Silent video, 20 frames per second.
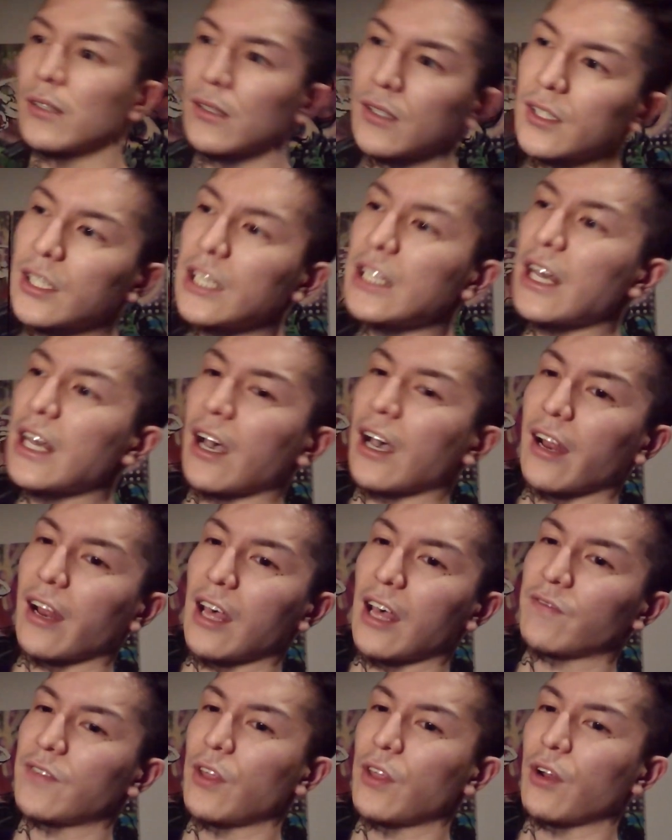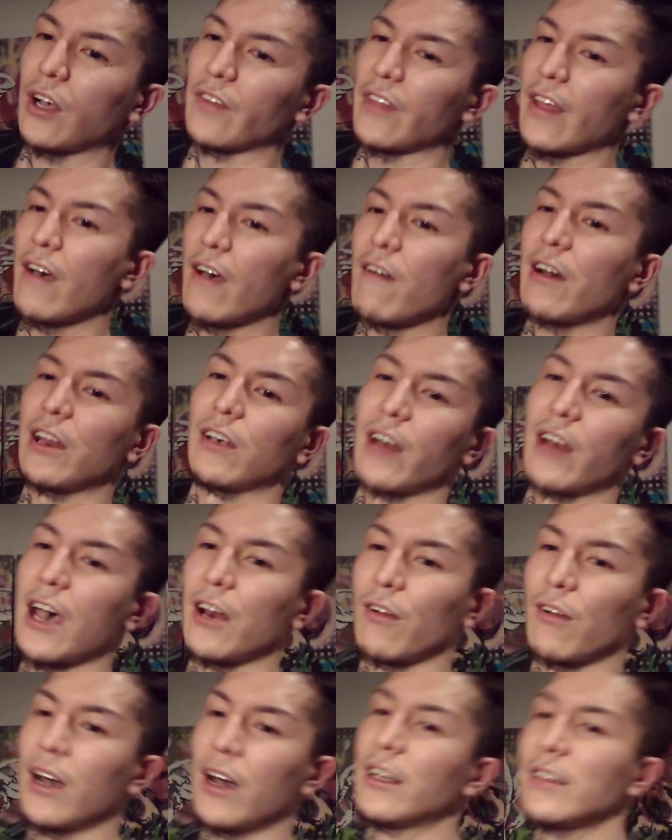きだからやってるが7割ぐらいあ
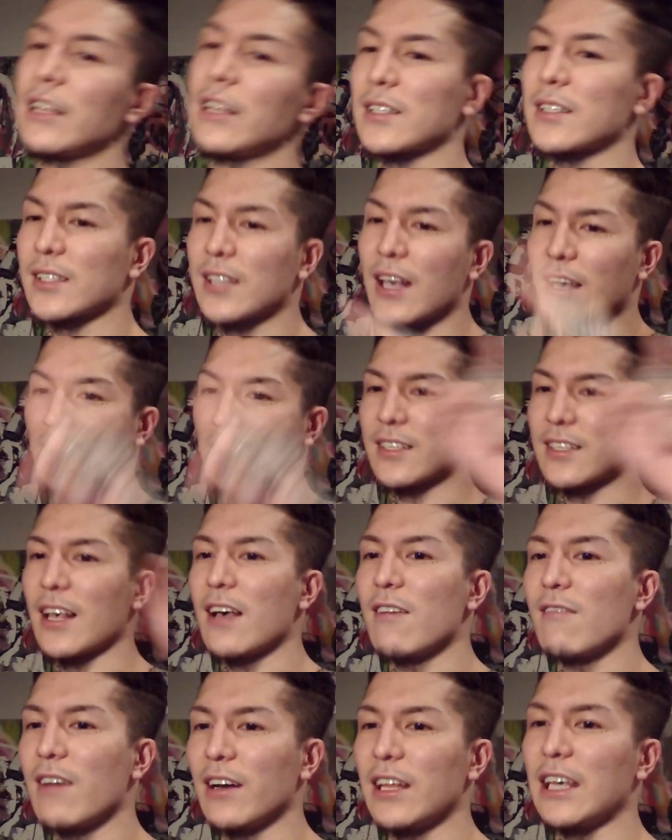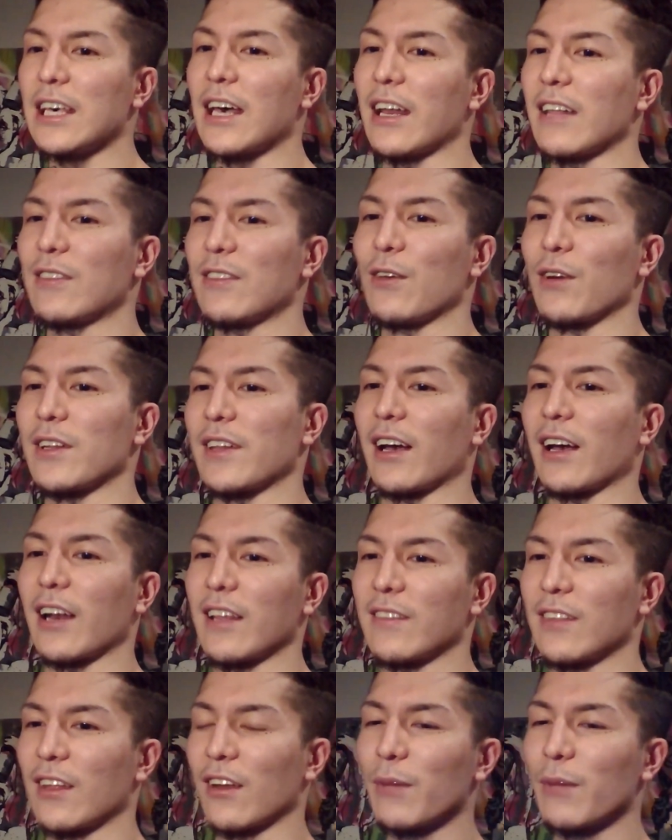るわ。で、3割やれって言われたから
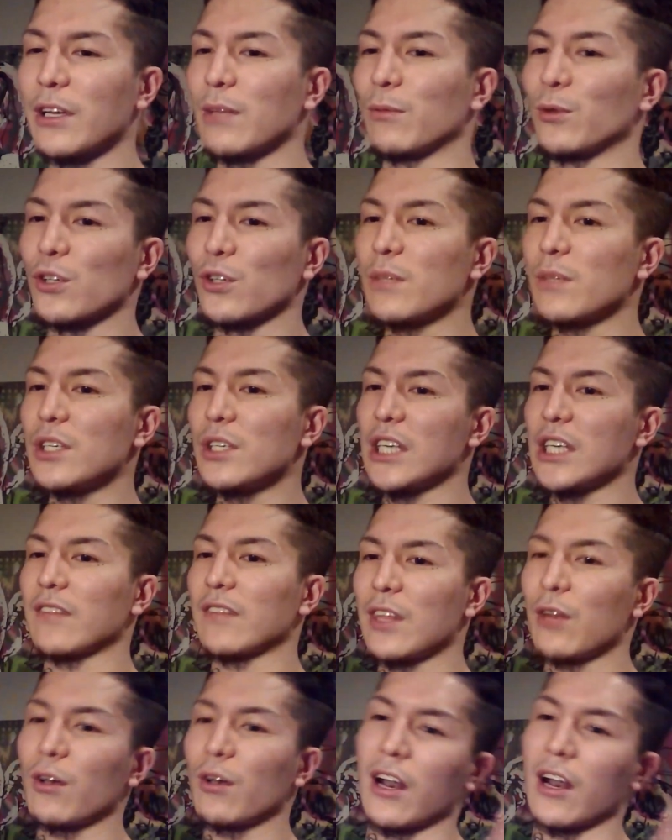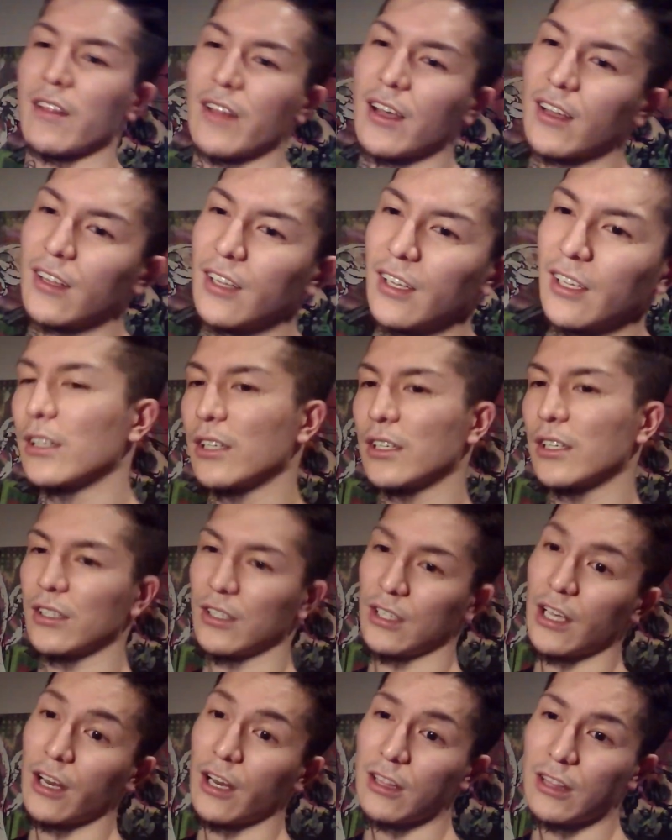やってる。まあでもどっちみちやってるからな。
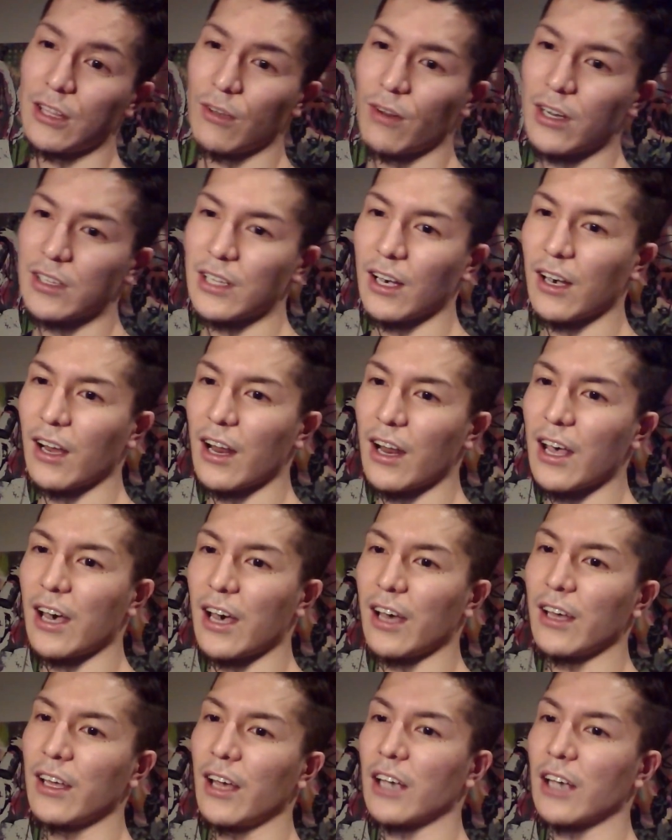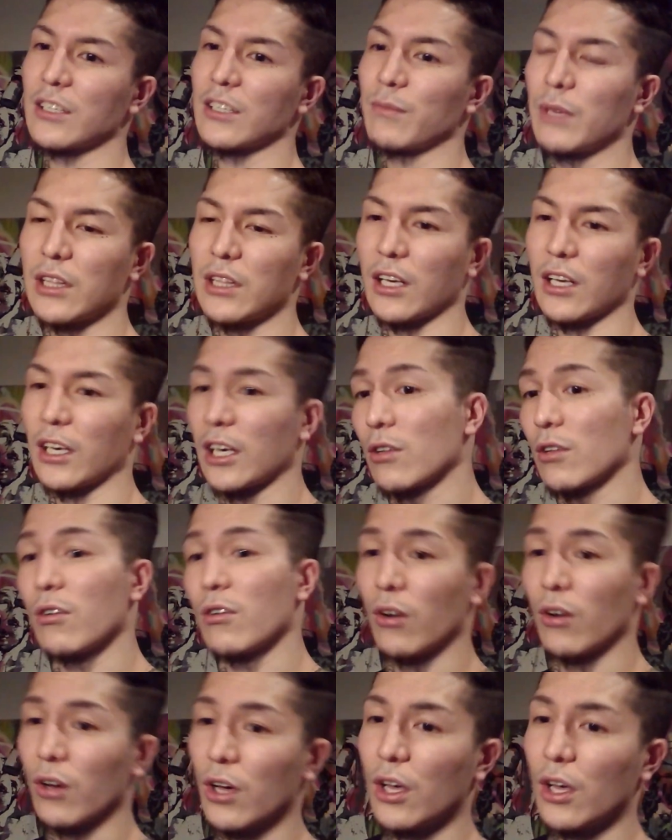やれって言われたから始めたけ
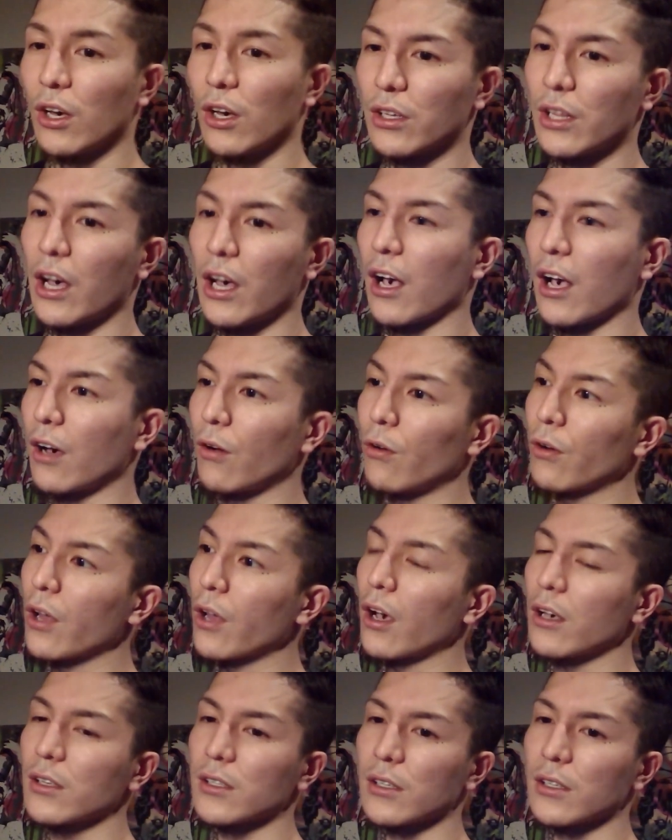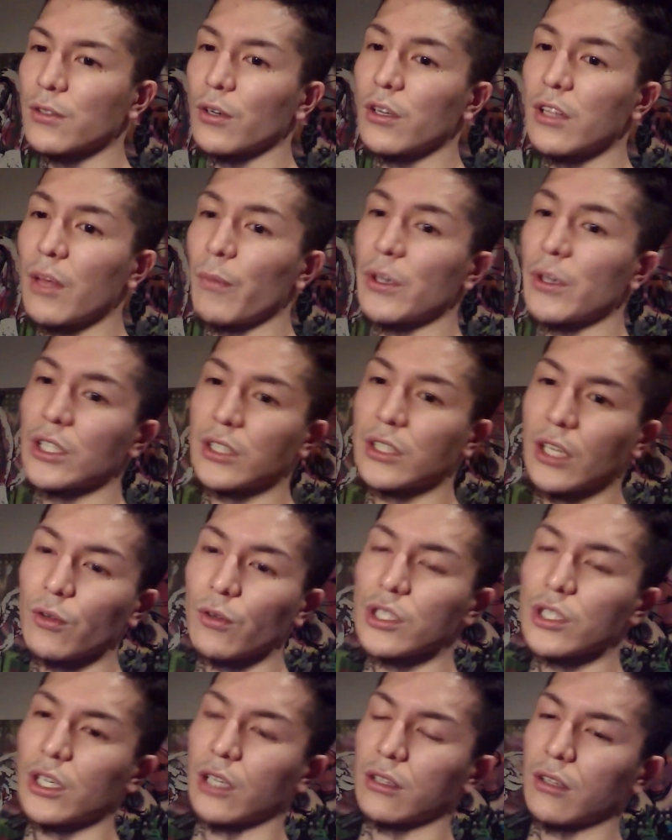ど、なんか俺がそれでめっちゃ楽
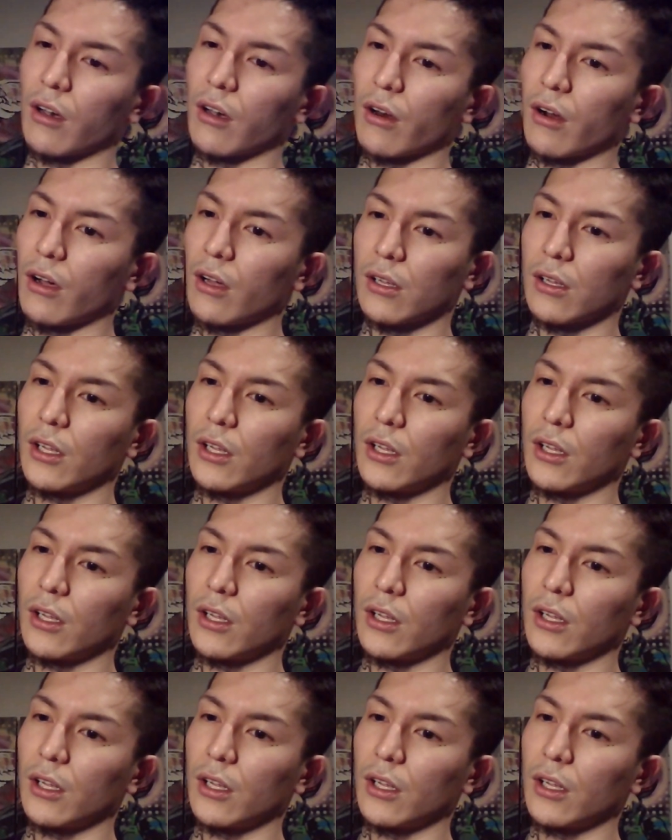しかったから、